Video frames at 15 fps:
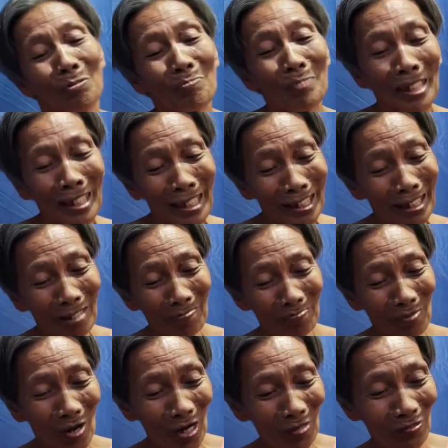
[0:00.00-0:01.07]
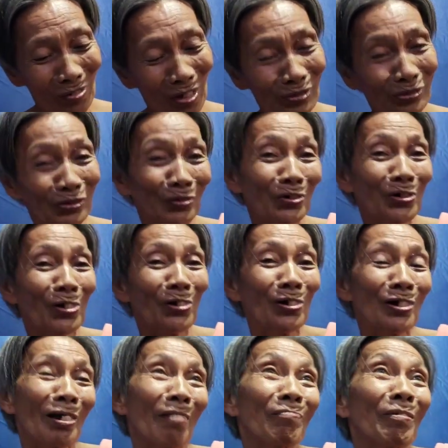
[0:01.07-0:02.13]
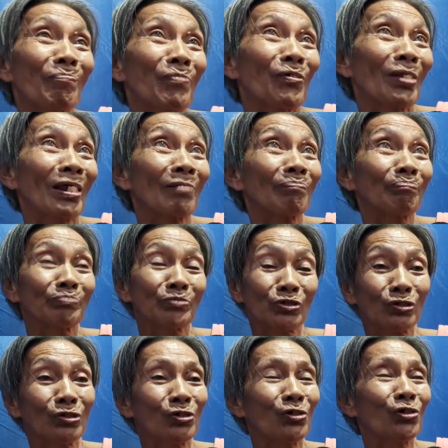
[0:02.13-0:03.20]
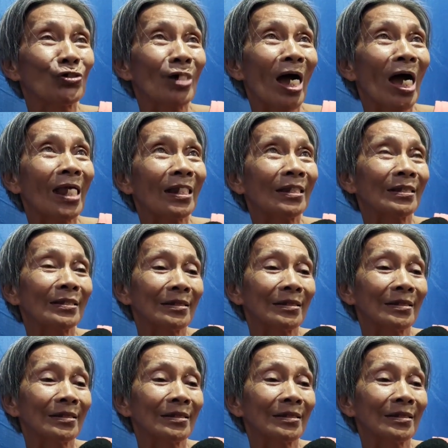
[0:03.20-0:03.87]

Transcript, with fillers: Umihingi po ako ng tulong, kami po na sunugan.